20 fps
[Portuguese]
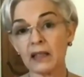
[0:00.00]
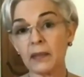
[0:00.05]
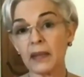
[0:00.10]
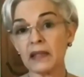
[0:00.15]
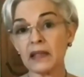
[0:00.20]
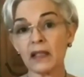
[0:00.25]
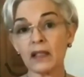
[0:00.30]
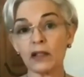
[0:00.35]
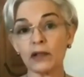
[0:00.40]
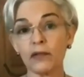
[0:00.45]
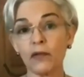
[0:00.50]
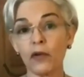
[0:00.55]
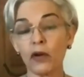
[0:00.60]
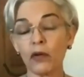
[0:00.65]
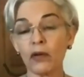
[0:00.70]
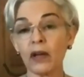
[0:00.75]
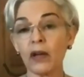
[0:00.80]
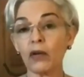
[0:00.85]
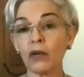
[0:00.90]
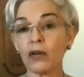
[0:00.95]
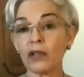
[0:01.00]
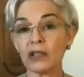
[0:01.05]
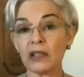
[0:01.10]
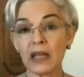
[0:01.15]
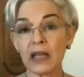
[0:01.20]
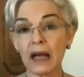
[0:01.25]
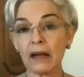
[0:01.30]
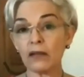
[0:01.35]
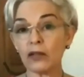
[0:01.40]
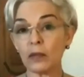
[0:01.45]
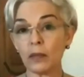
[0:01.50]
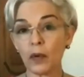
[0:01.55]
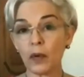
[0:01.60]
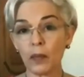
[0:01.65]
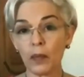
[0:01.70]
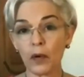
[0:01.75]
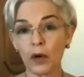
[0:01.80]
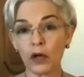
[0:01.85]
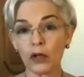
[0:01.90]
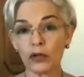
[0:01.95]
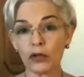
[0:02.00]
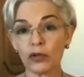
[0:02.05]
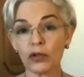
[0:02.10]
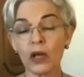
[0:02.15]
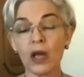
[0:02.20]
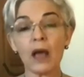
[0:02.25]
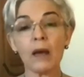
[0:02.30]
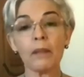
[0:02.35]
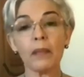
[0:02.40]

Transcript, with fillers: mas eles foram negociados e propostos